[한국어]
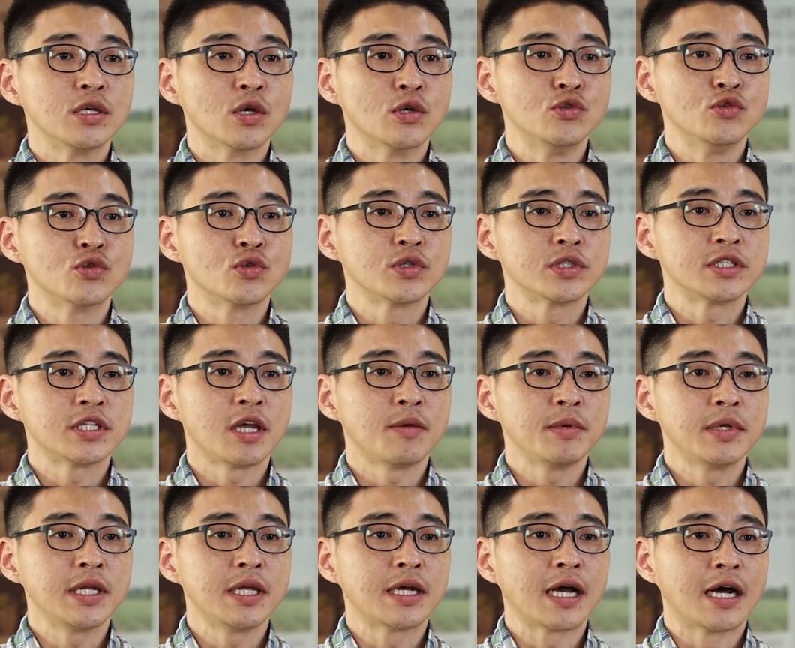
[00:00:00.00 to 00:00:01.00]
연중
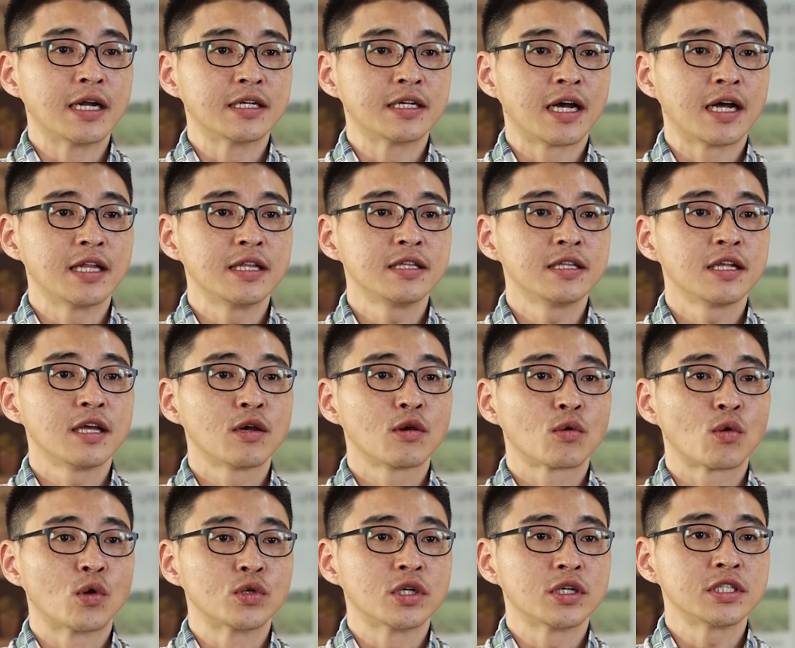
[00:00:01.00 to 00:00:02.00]
채밀이 가능한
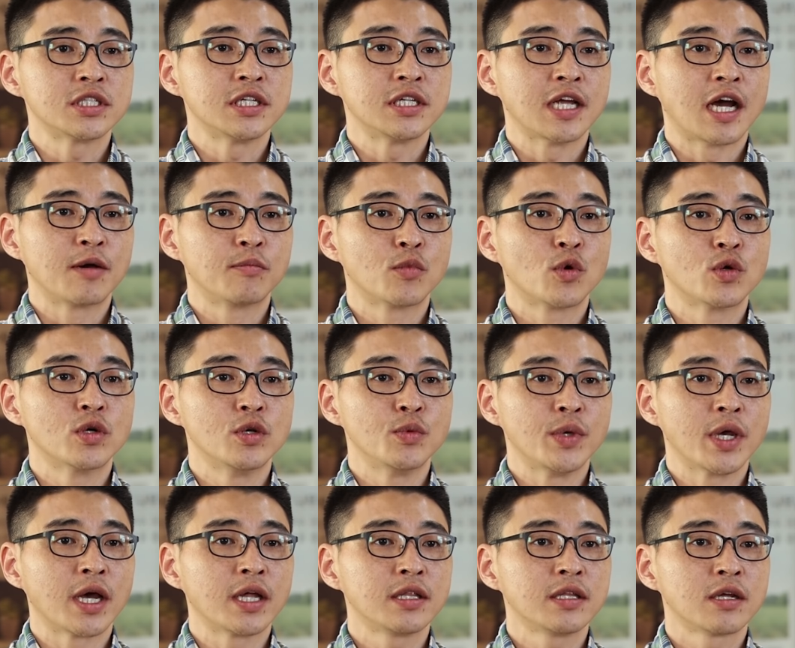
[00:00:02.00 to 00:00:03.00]
고정식
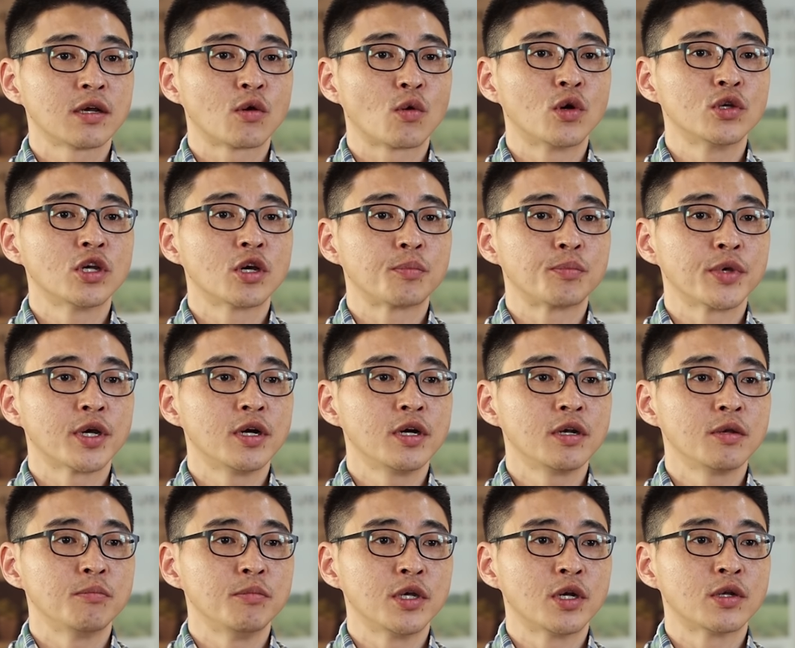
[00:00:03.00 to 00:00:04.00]
양봉을 위한
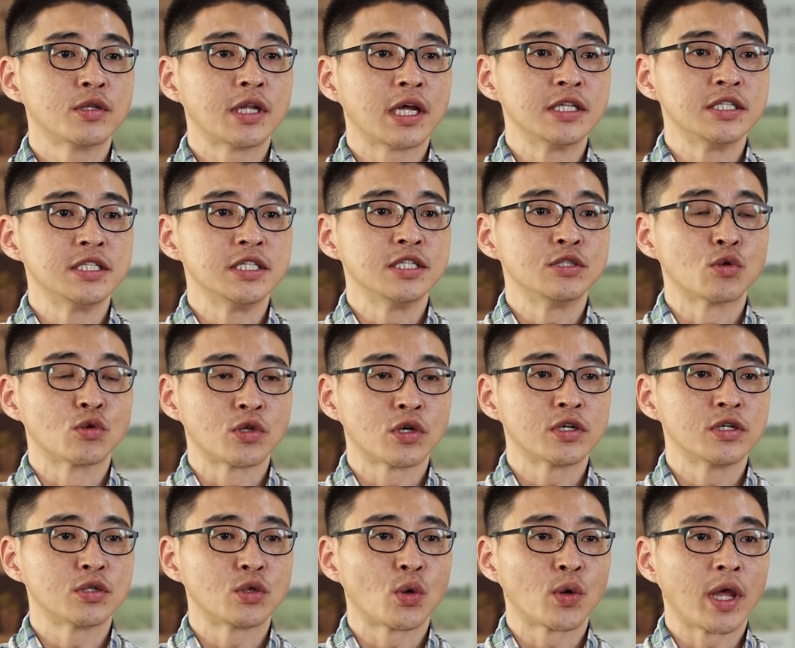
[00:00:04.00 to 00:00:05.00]
권역별 밀원단지
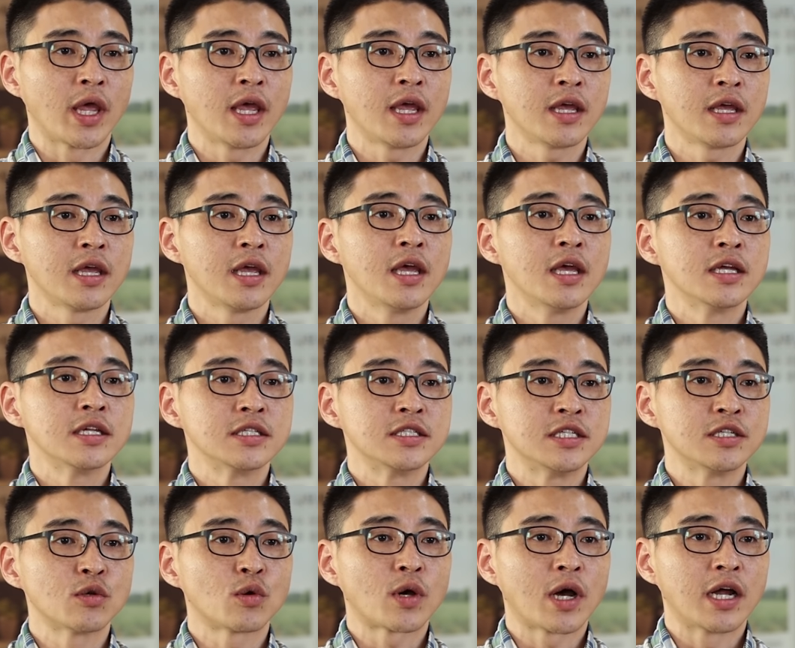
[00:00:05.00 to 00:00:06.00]
조성을 통해
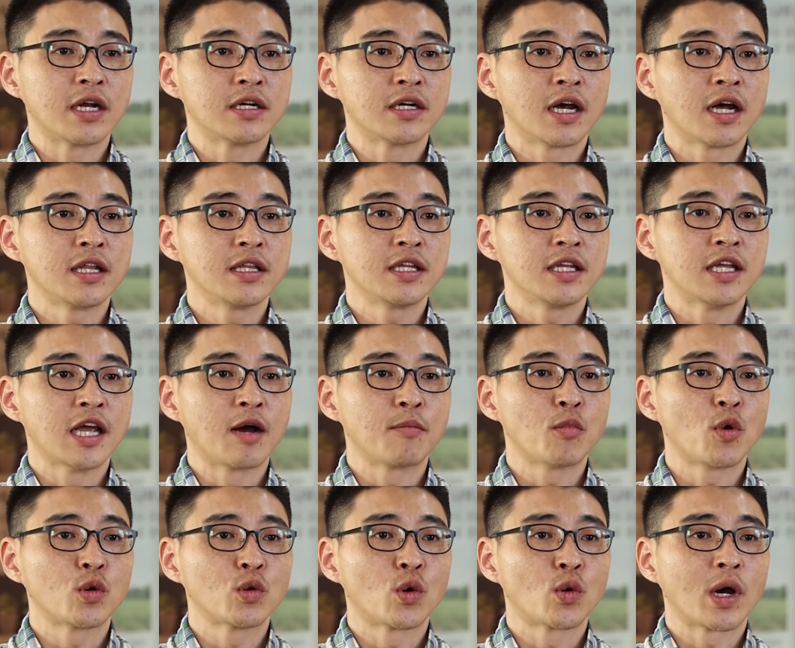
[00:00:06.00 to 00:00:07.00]
지속 가능한
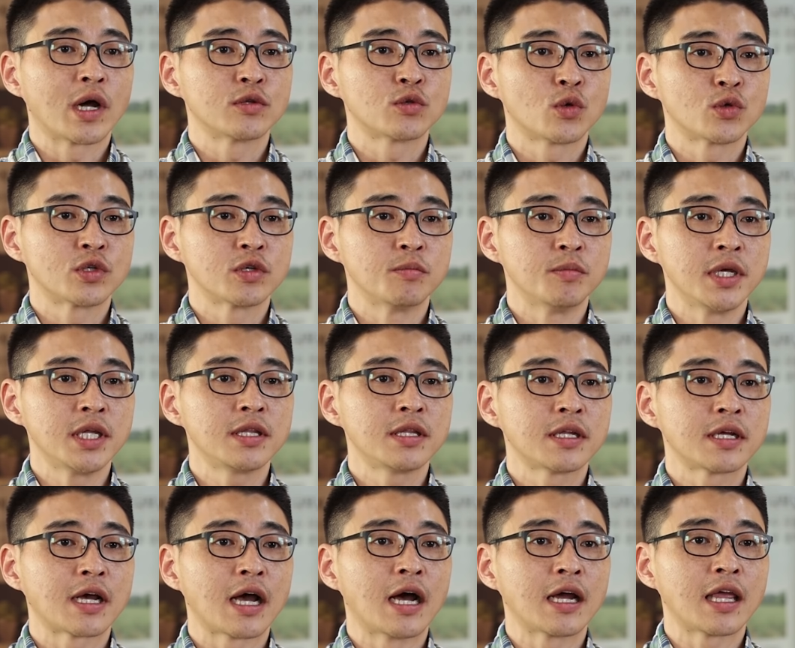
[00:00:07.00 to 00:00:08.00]
양봉 농가 소득
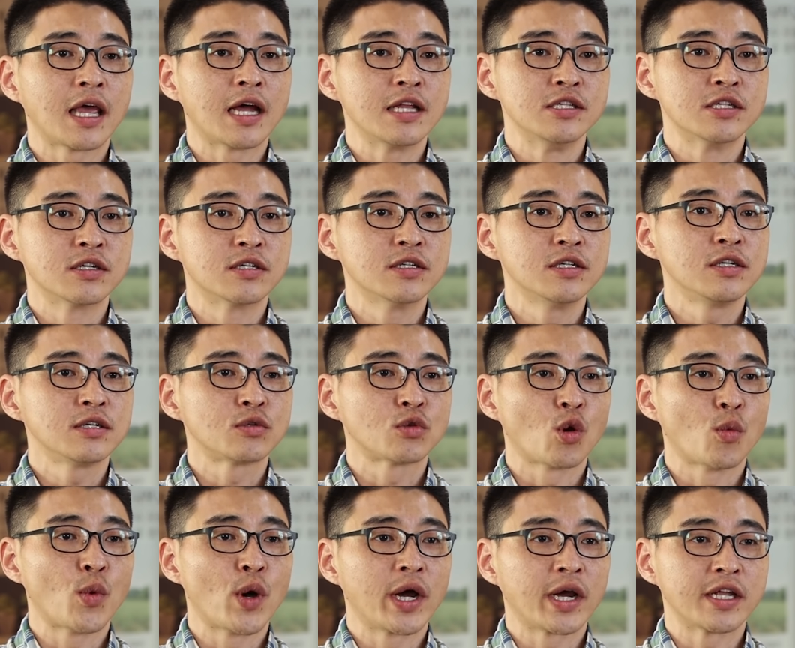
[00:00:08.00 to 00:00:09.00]
및가게 안정을
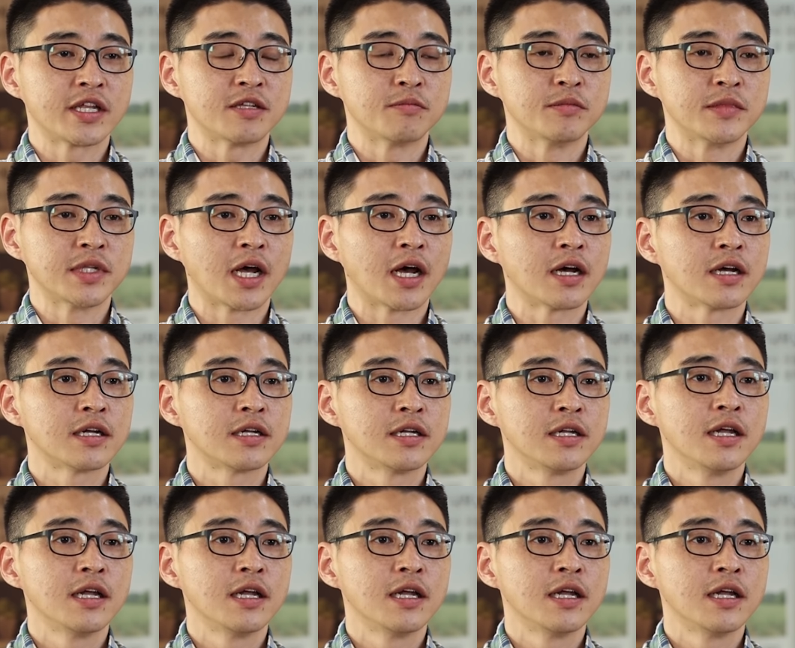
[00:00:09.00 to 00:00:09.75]
도모하겠습니다.